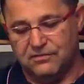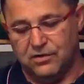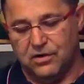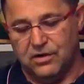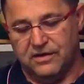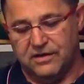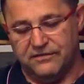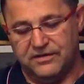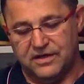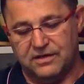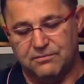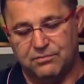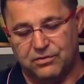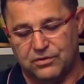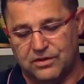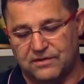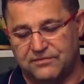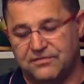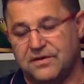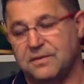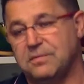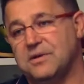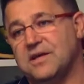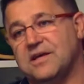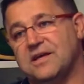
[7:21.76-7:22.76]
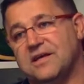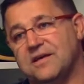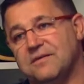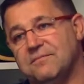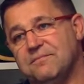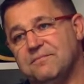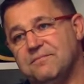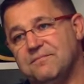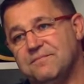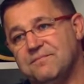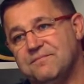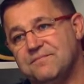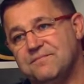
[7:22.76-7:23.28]
vont avec pour la fabriquer.
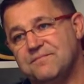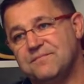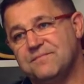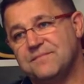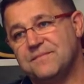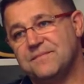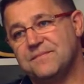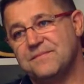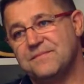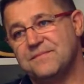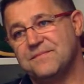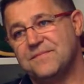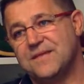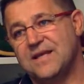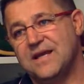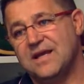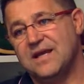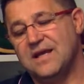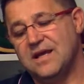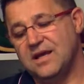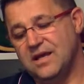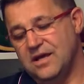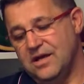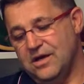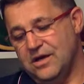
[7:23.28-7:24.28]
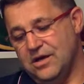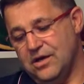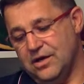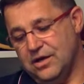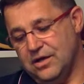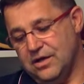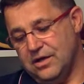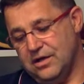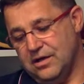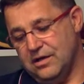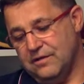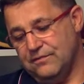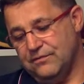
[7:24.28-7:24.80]
Il
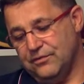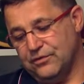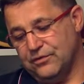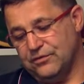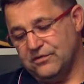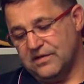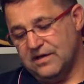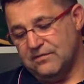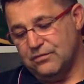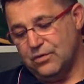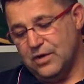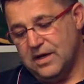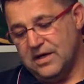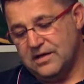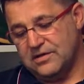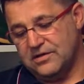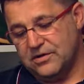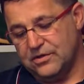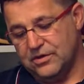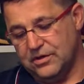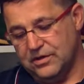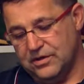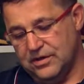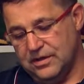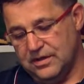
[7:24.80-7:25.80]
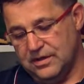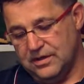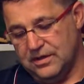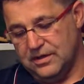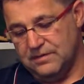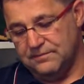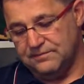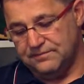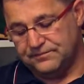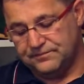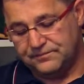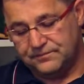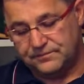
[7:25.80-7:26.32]
euh, faut savoir
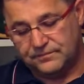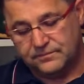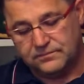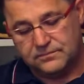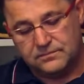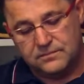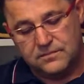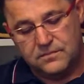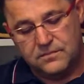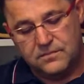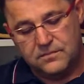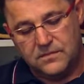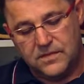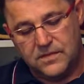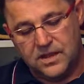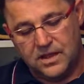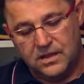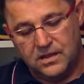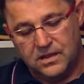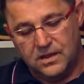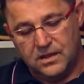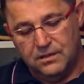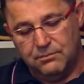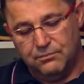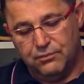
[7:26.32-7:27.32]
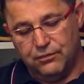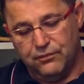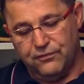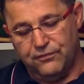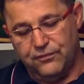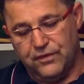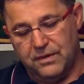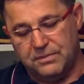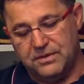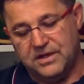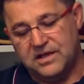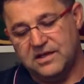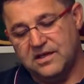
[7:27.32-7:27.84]
que pour
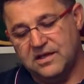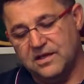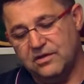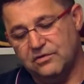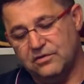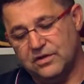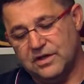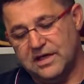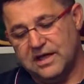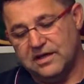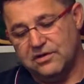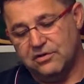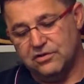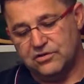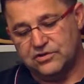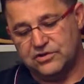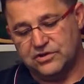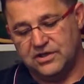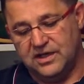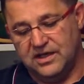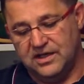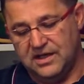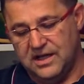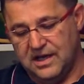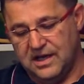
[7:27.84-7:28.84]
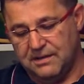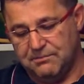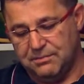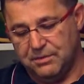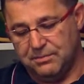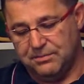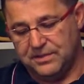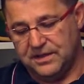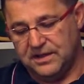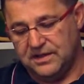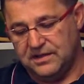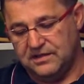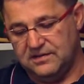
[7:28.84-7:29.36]
fabriquer une galoche, il y a à peu
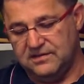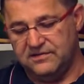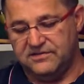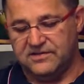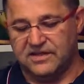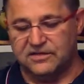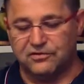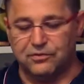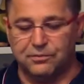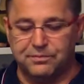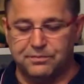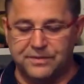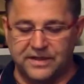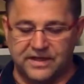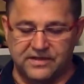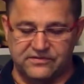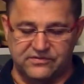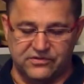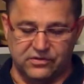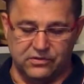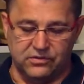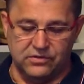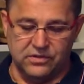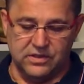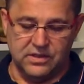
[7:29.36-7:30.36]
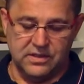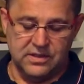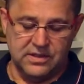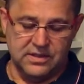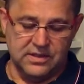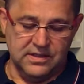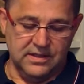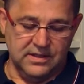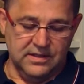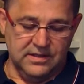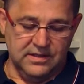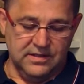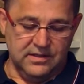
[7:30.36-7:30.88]
près 17 opérations.
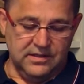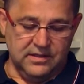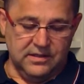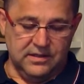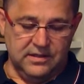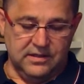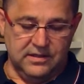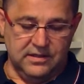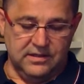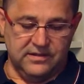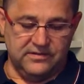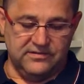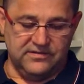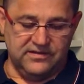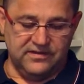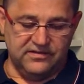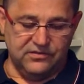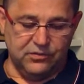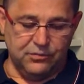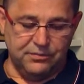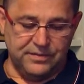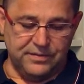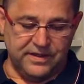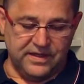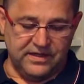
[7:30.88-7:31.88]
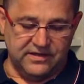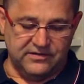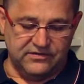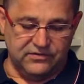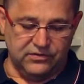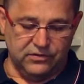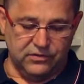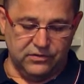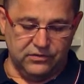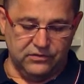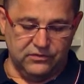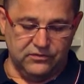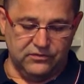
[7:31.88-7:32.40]
Euh, ces
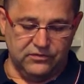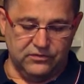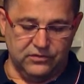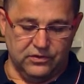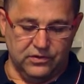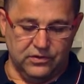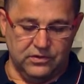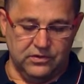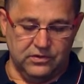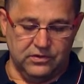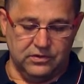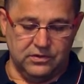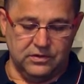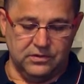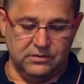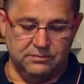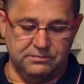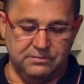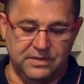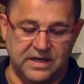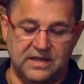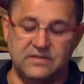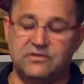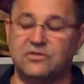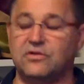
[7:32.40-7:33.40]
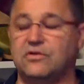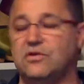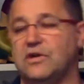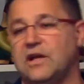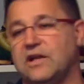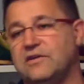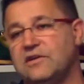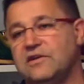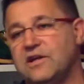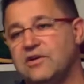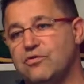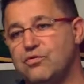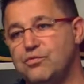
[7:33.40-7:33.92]
opérations sont, partent de
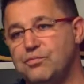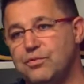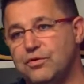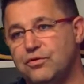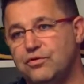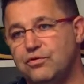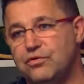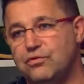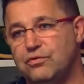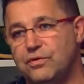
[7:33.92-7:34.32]
la découpe du